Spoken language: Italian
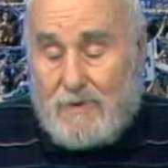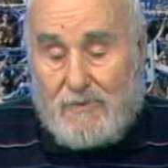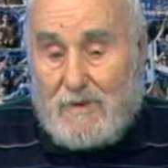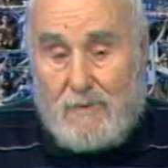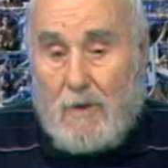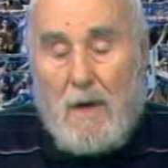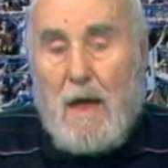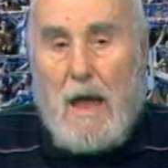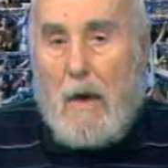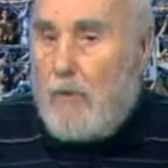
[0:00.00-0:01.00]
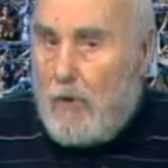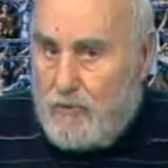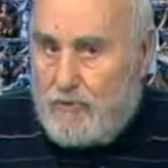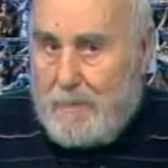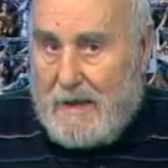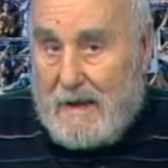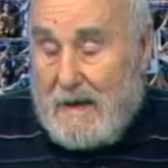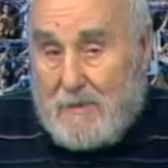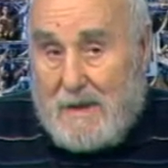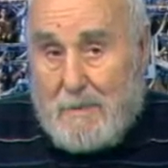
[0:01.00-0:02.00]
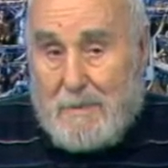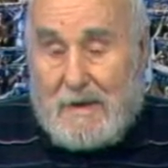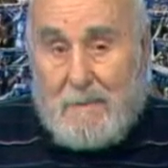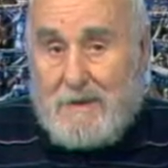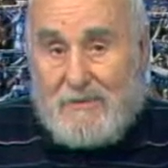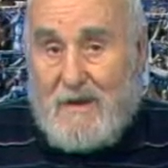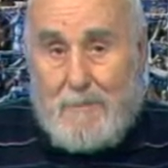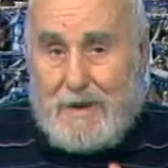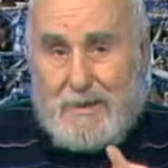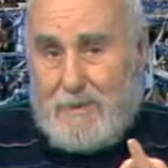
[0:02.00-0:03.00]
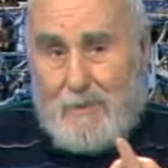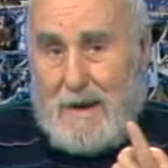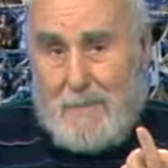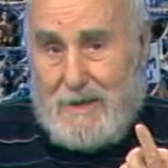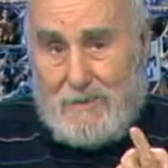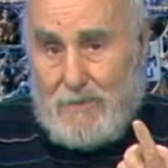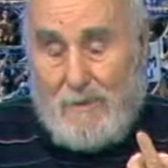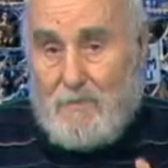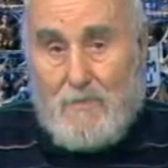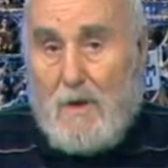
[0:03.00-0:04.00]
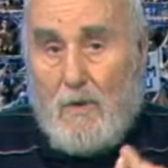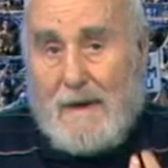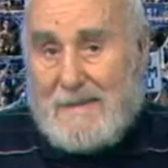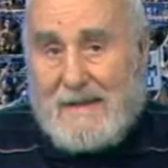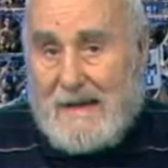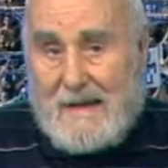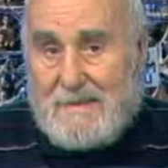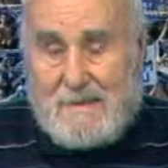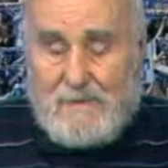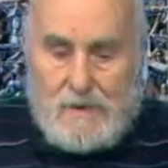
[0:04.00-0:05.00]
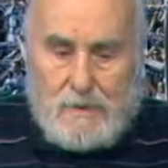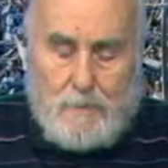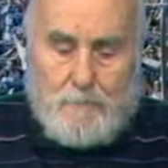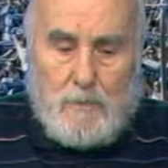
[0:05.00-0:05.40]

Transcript: estivo, è un grosso peccato, anche perché bastava prendere un elemento, un attaccante vero.